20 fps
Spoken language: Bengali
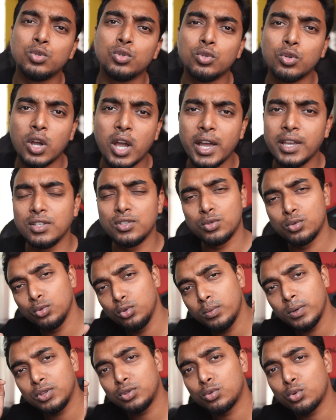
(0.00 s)
জন্য গাইজ
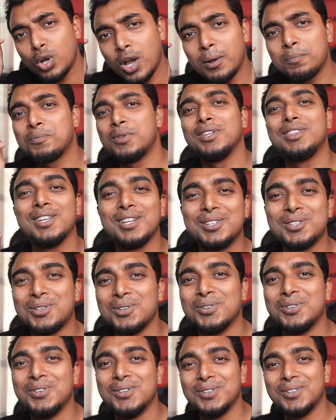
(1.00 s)
শুধুমাত্র আপনাদের
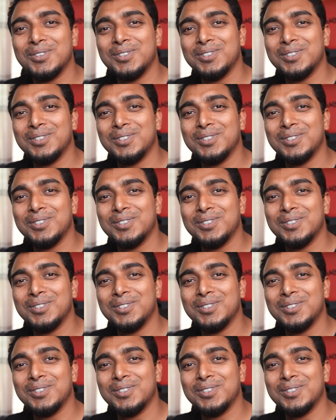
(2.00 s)
জন্য